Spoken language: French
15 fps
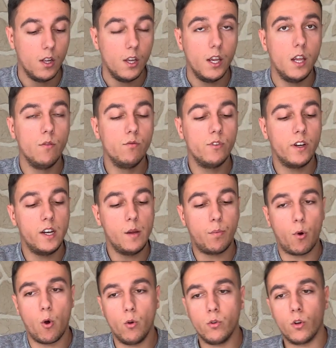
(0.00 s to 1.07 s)
Et vous allez
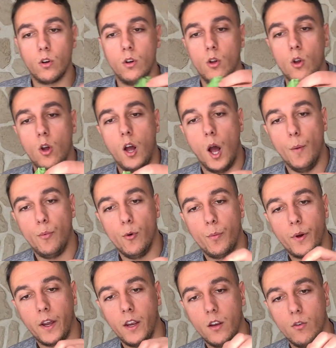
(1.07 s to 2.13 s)
prendre à peu
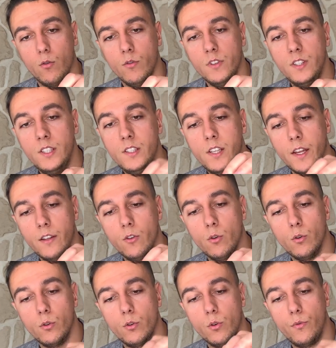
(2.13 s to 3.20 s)
près une dizaine
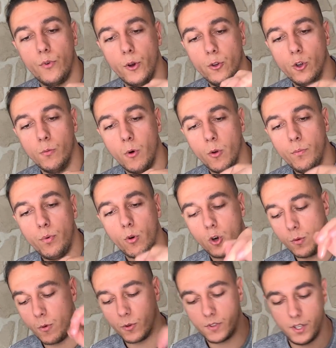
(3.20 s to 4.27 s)
de, feuilles de menthe pour
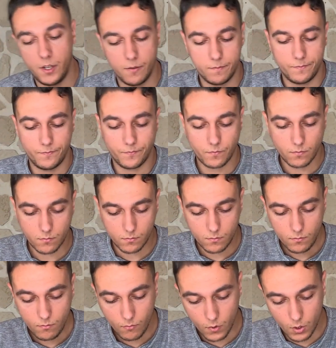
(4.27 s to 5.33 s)
commencer.
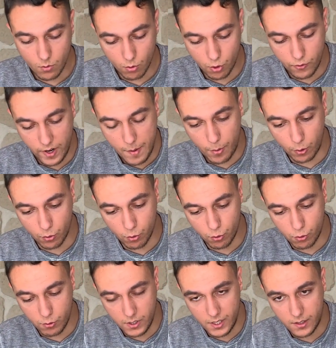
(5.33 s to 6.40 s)
Donc, je vais les prendre tout de
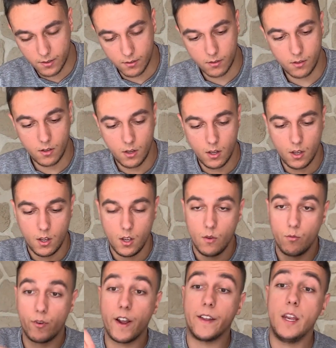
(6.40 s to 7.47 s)
suite.
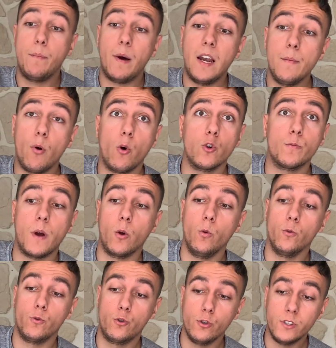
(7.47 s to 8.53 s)
Vous gardez pas les branches par
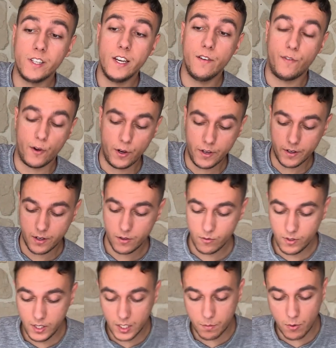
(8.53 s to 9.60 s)
contre, juste les feuilles
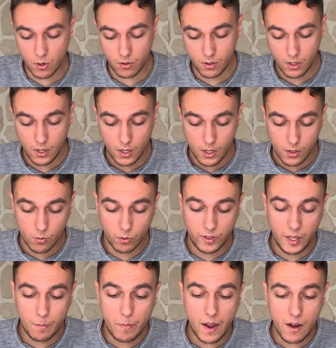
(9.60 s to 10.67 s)
uniquement. Donc
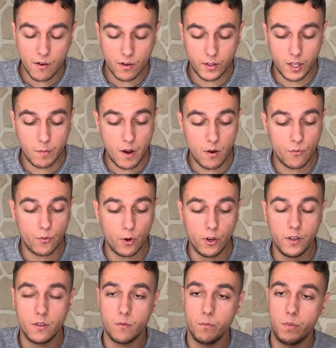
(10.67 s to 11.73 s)
des belles, des belles
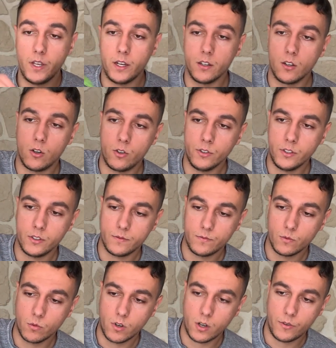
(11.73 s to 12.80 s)
feuilles, bien grandes.
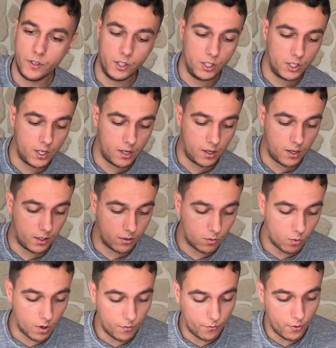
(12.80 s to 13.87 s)
Donc là, on est déjà à
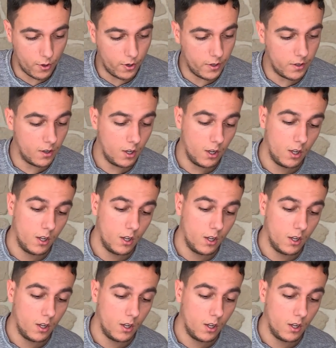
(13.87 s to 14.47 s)
trois feuilles.